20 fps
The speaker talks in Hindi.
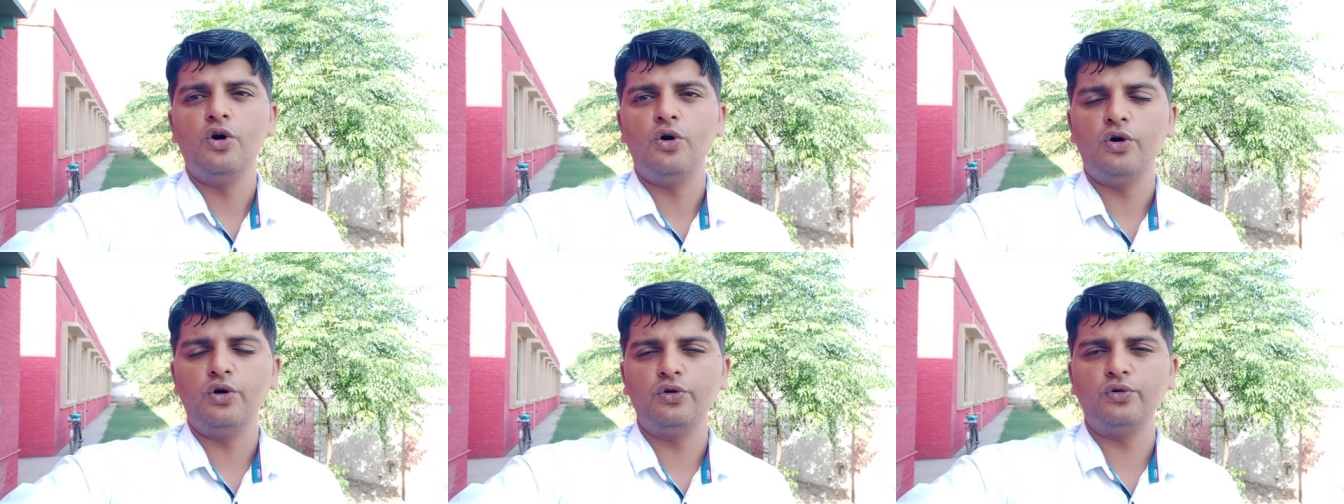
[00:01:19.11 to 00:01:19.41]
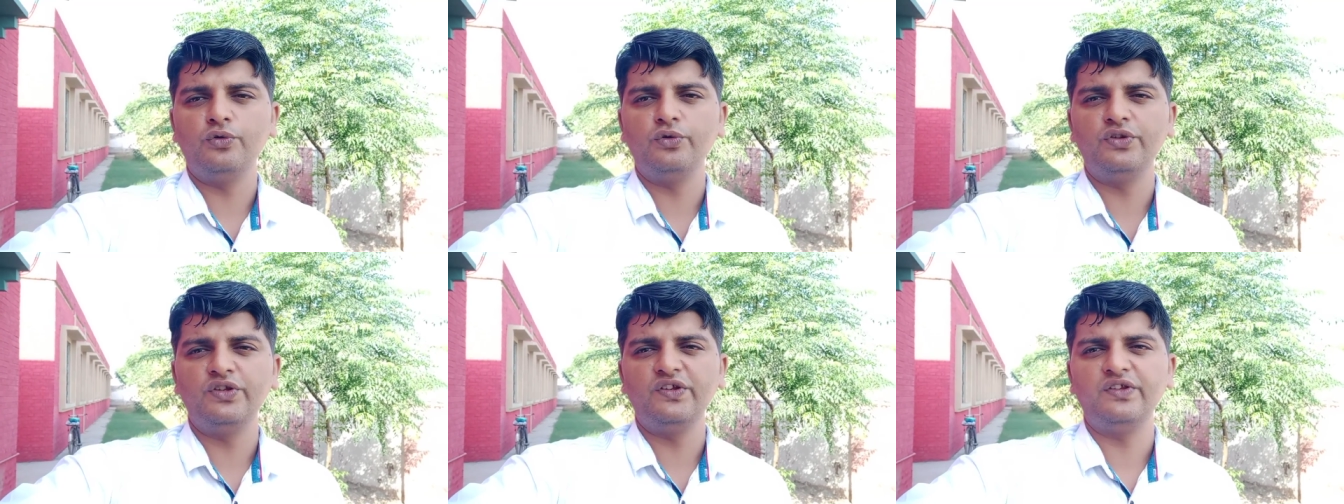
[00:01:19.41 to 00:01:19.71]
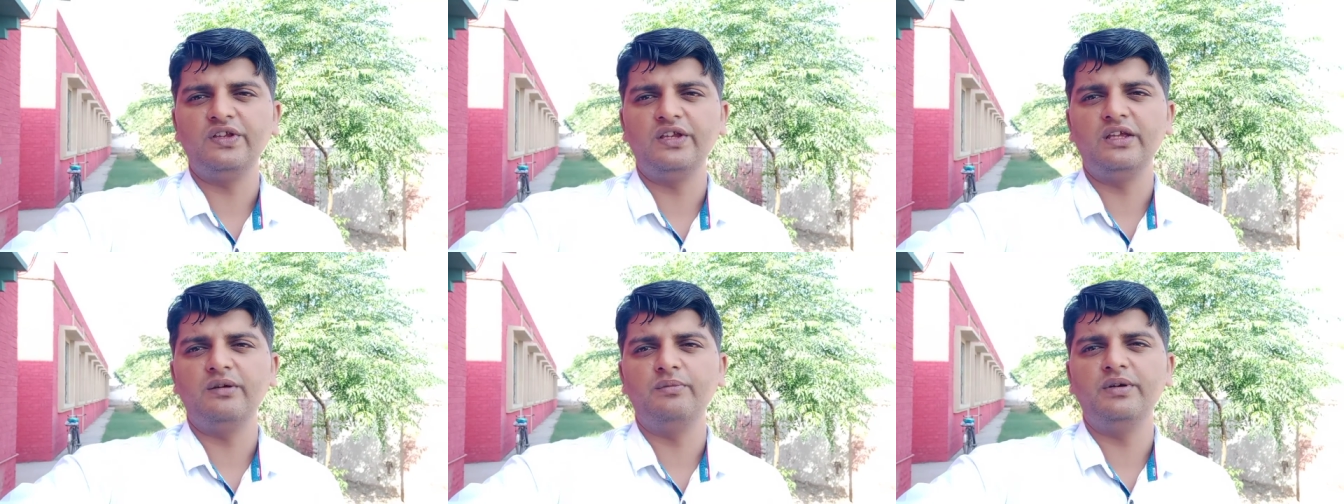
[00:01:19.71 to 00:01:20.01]
और उसी
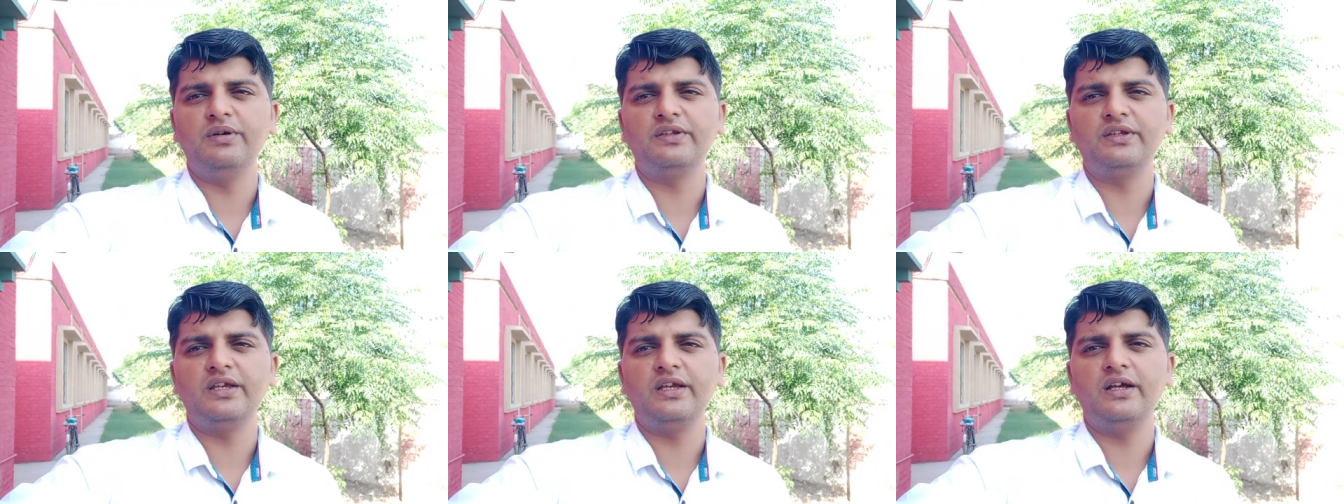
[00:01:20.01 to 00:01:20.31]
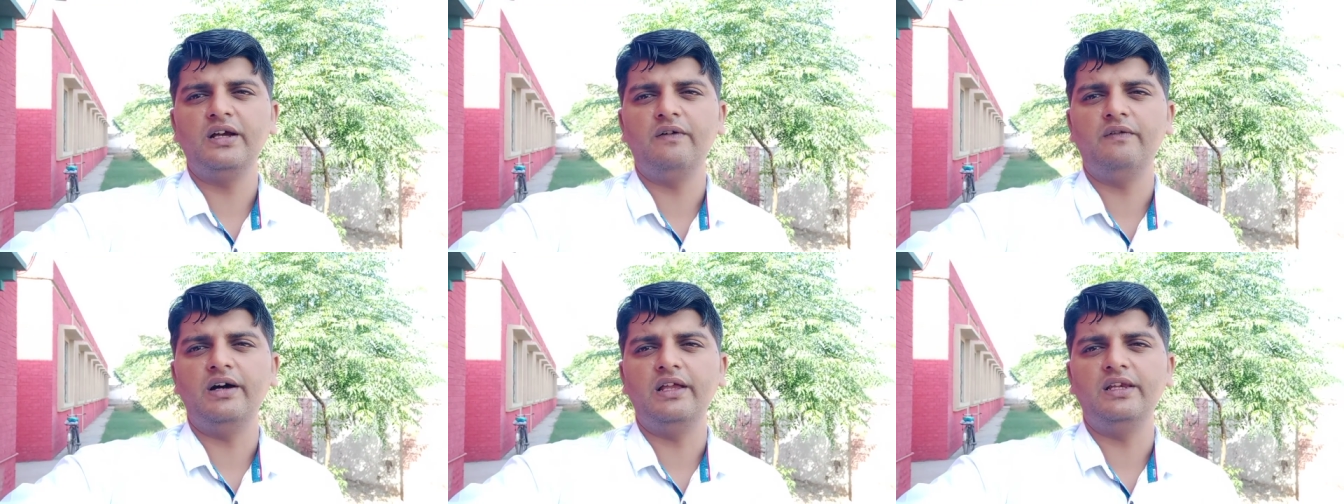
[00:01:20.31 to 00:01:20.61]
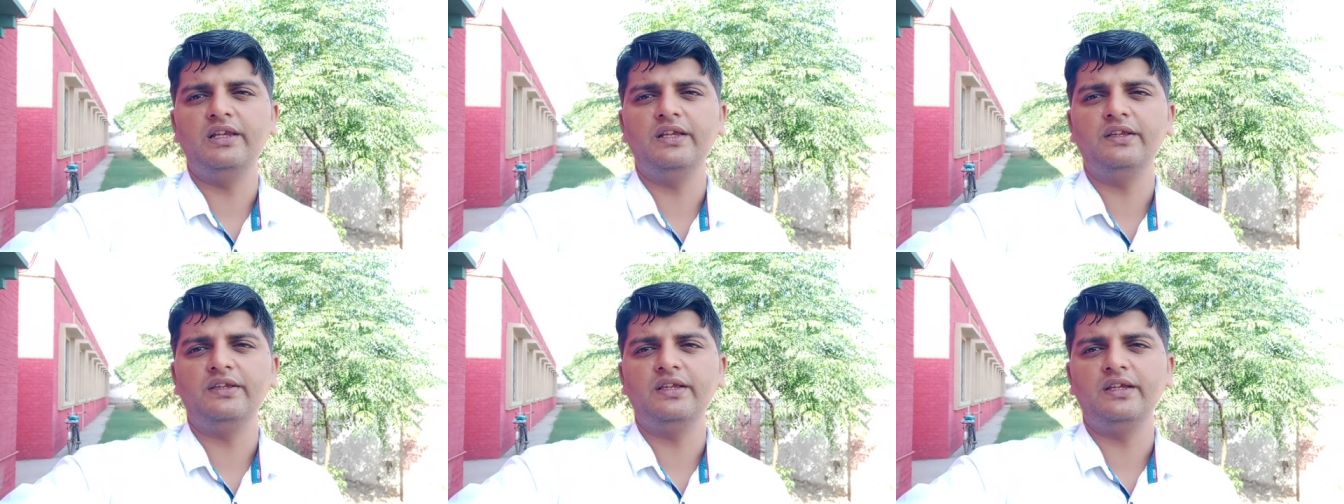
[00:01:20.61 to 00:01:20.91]
सलेबस के
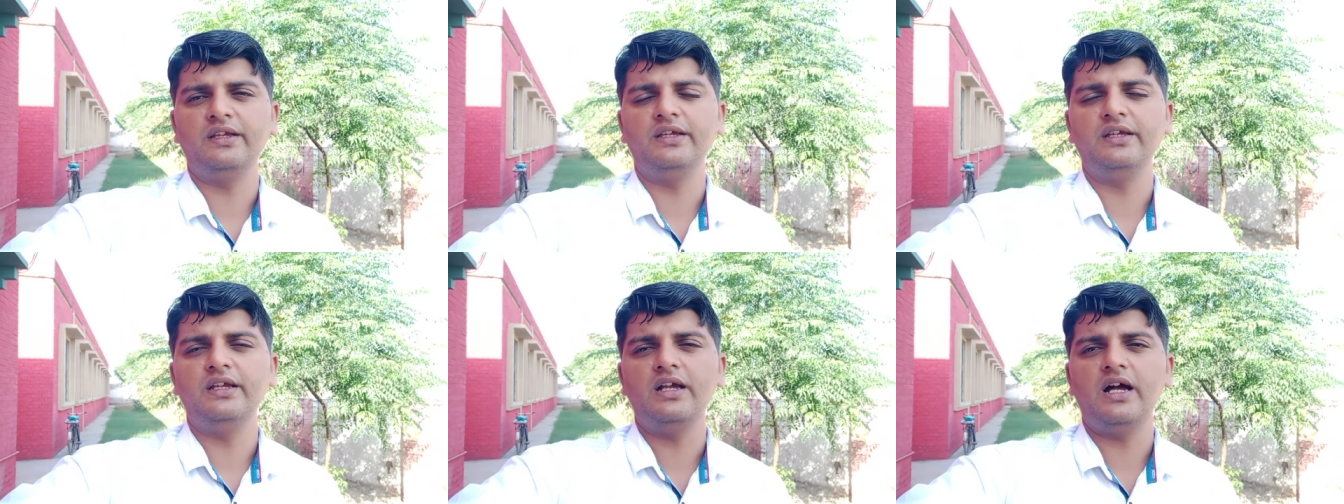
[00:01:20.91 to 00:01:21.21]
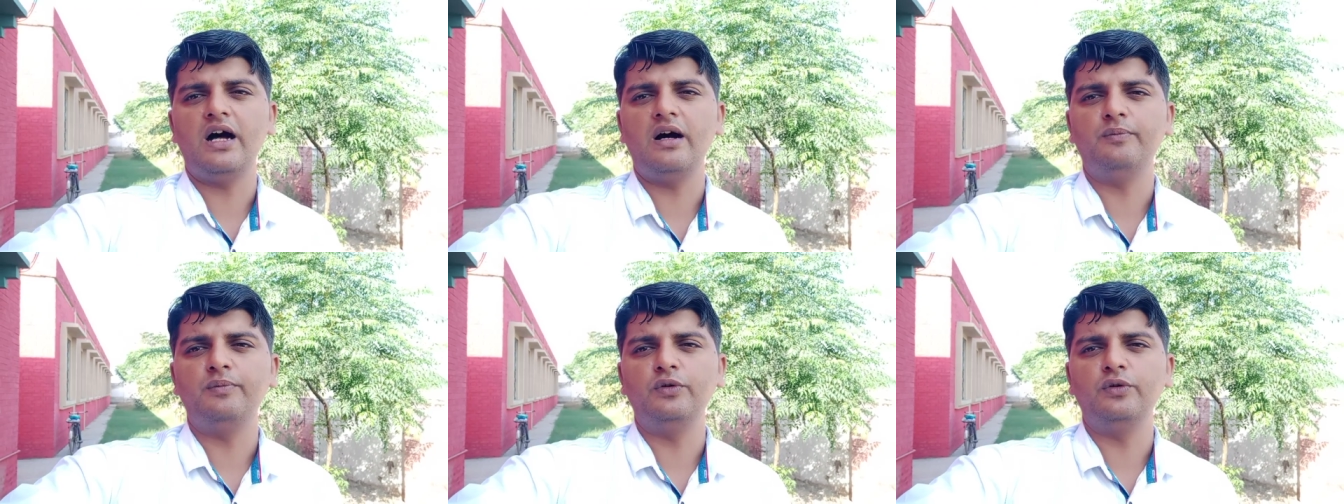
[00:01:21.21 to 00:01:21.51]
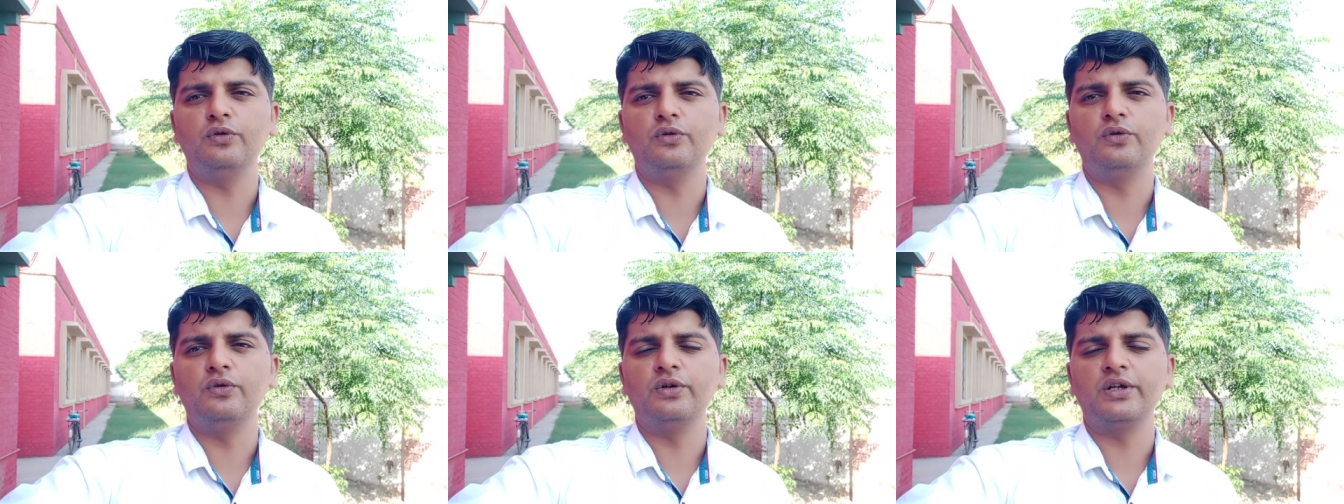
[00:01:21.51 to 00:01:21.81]
हवाले से ही आप
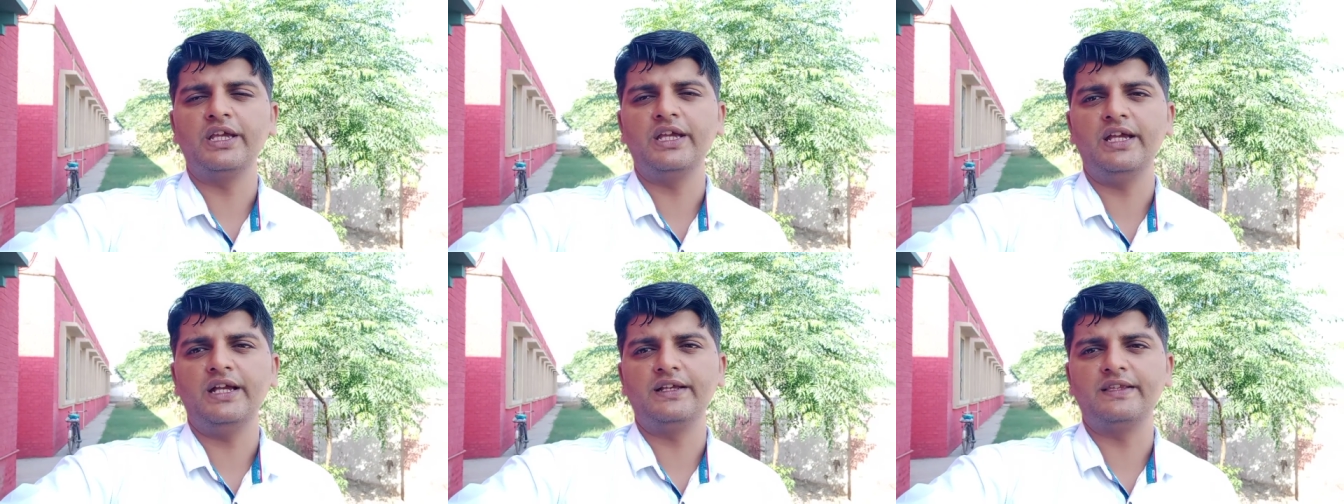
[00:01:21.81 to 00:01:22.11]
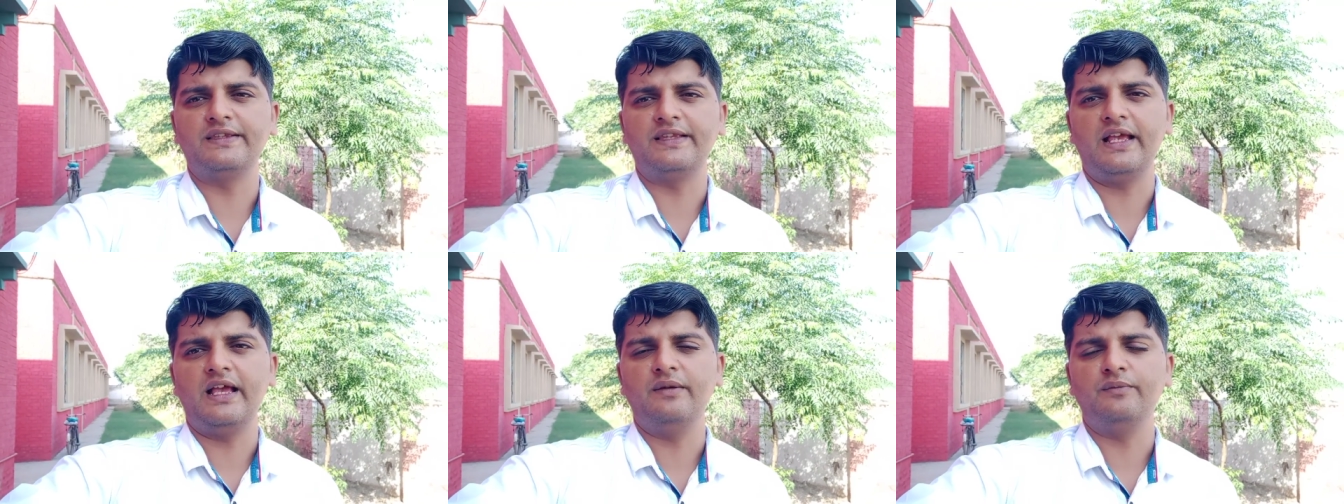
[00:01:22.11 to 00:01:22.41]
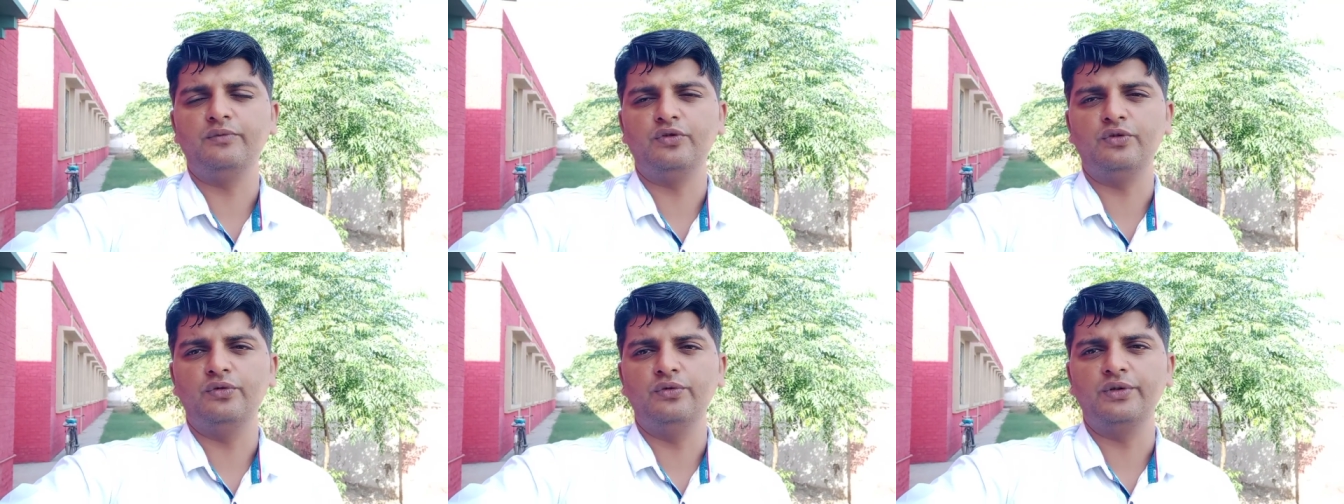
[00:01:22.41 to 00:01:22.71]
लोगों के
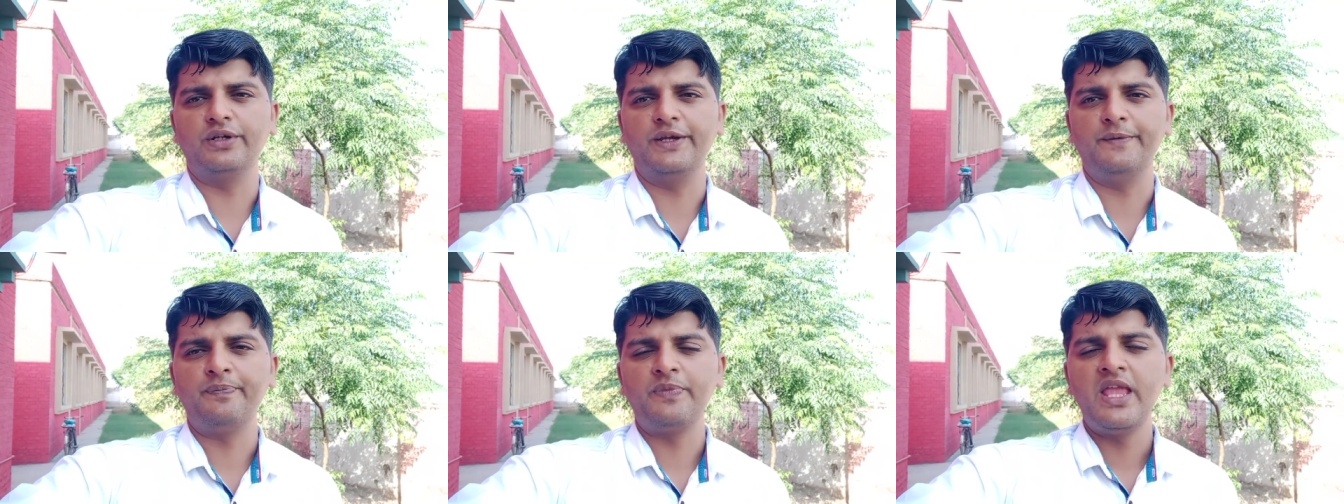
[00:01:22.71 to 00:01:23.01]
एग्ज़ाम्स होंगे